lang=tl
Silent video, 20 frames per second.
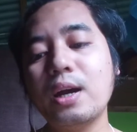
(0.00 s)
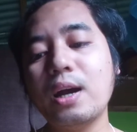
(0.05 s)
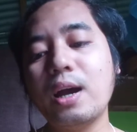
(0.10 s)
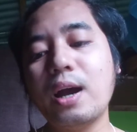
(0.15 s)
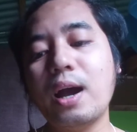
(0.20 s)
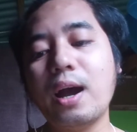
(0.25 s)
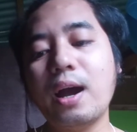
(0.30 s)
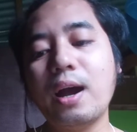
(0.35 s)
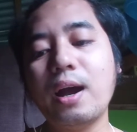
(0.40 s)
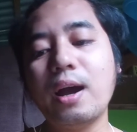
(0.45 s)

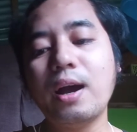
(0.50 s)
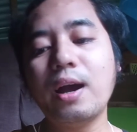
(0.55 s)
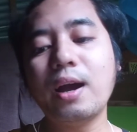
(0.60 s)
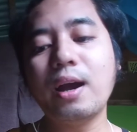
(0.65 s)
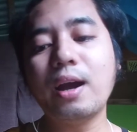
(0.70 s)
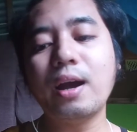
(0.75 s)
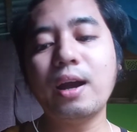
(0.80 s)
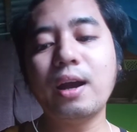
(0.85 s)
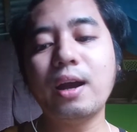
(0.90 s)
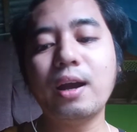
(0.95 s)

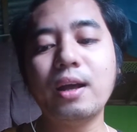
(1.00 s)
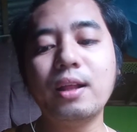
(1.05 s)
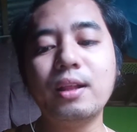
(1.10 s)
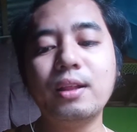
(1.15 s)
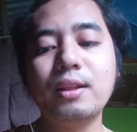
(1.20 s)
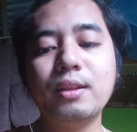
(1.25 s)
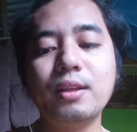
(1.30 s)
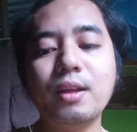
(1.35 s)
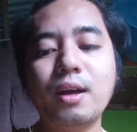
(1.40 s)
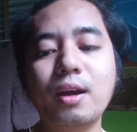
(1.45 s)
I
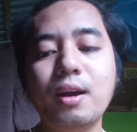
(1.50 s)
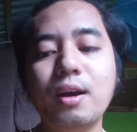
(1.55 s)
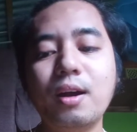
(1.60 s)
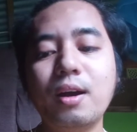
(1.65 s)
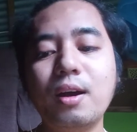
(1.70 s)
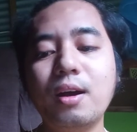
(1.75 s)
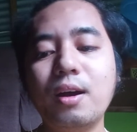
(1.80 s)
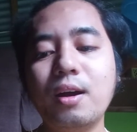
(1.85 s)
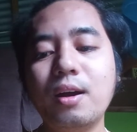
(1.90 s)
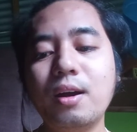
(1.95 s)

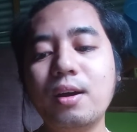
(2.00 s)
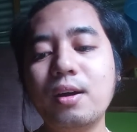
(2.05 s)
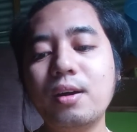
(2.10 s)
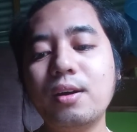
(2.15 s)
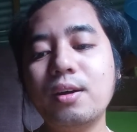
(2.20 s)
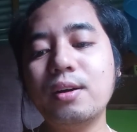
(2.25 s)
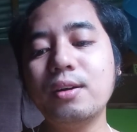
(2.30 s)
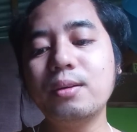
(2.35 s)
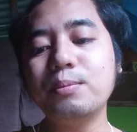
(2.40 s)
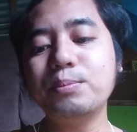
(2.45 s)

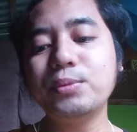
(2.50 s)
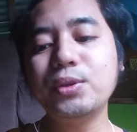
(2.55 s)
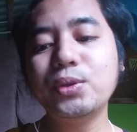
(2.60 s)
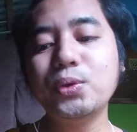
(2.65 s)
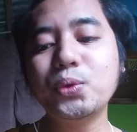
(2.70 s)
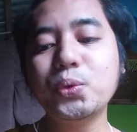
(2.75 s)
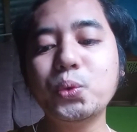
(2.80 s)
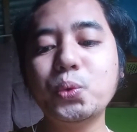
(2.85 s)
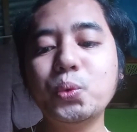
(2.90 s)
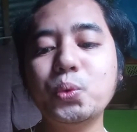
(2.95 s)
love
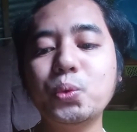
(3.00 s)
you.